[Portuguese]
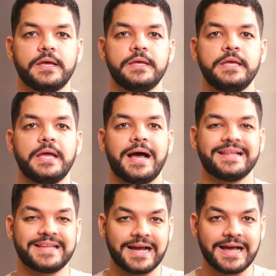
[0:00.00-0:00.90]
E
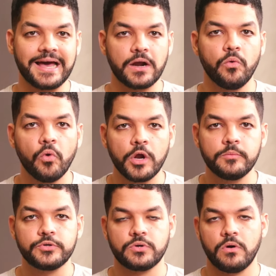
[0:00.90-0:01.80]
atacaram o
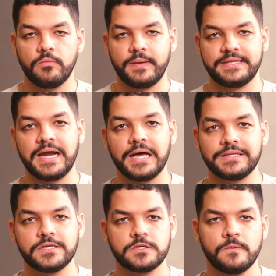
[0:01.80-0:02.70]
ônibus com
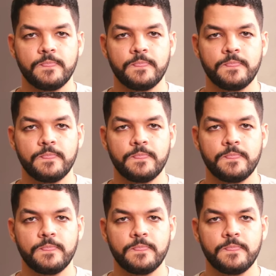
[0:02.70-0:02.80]
pedradas,